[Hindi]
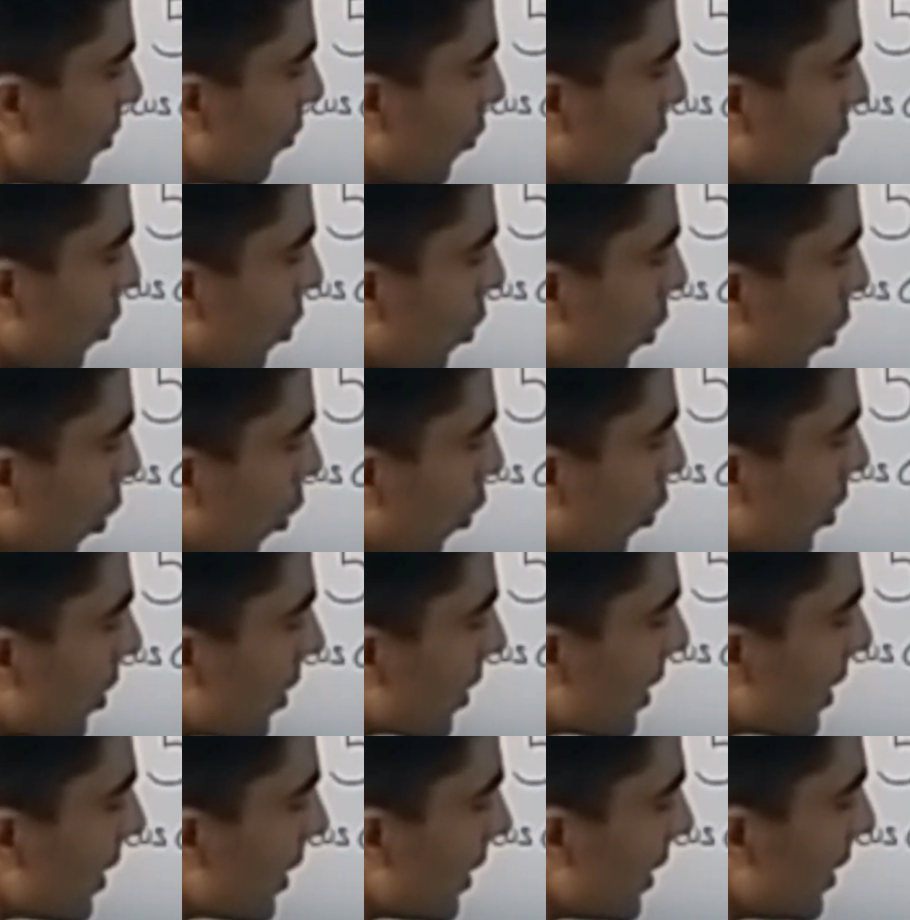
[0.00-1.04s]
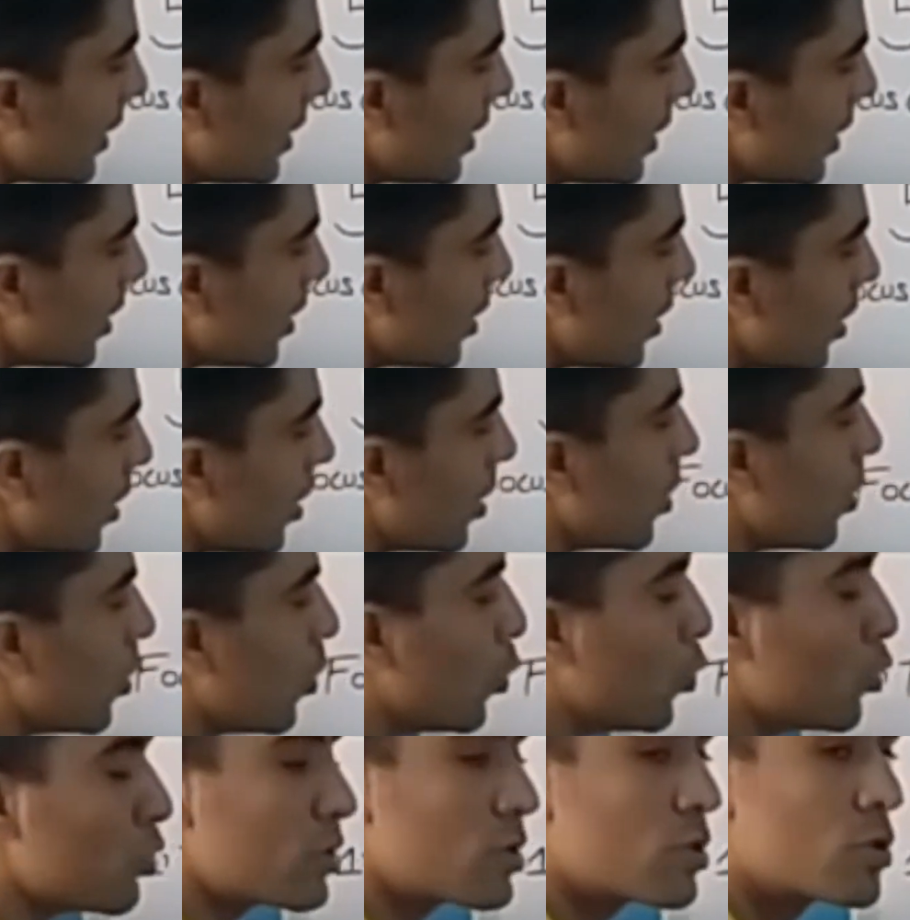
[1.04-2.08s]
वो ऑलरेडी
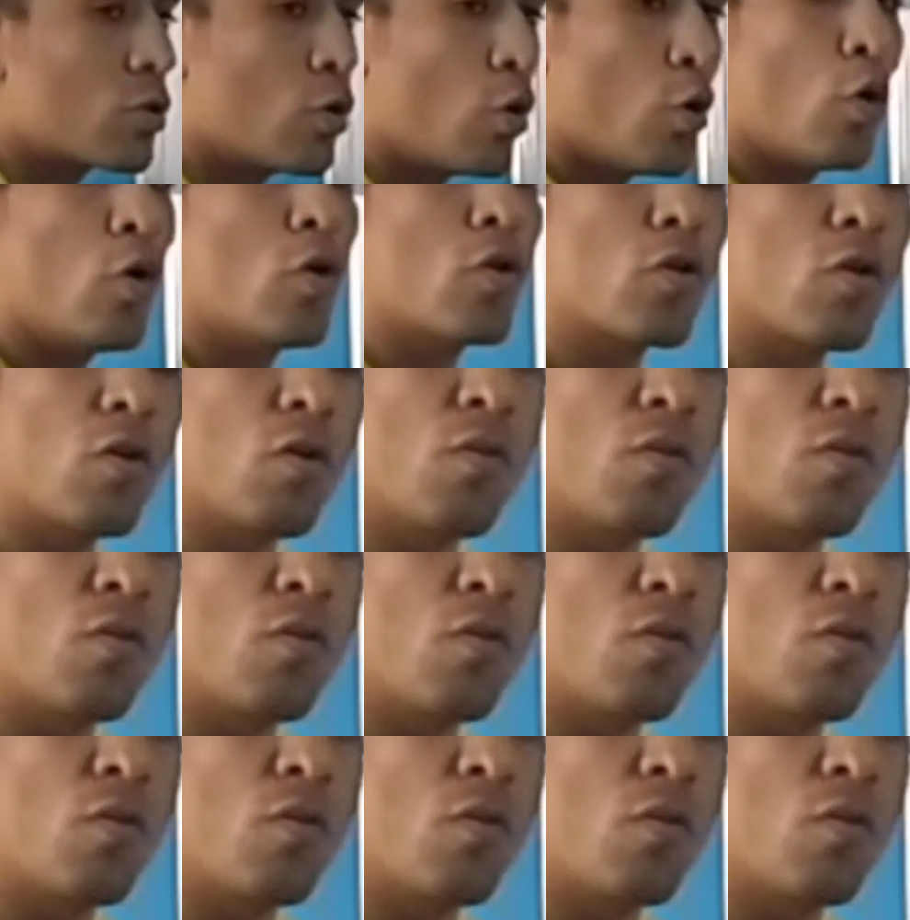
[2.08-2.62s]
उस गोल को